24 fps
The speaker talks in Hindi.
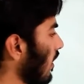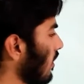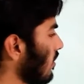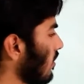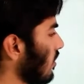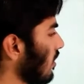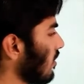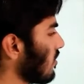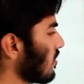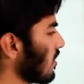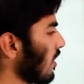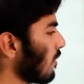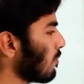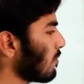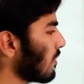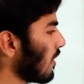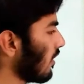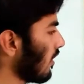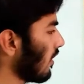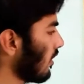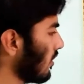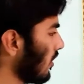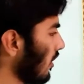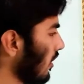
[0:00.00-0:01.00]
है एच एक
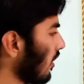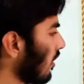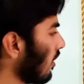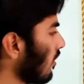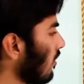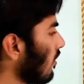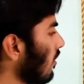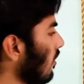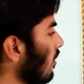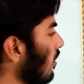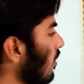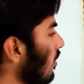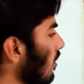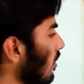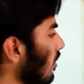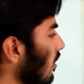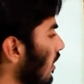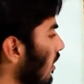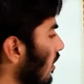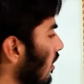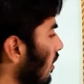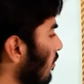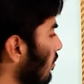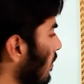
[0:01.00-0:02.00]
सबसेट है जी का
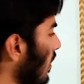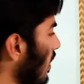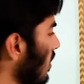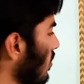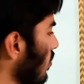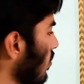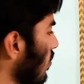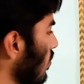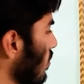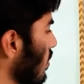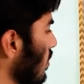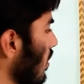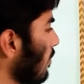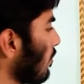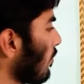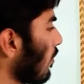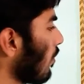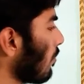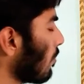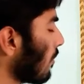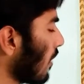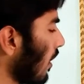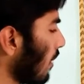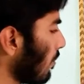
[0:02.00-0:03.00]
देन हम एच को
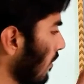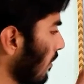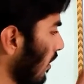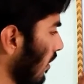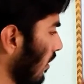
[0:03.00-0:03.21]
सब ग्रुप कब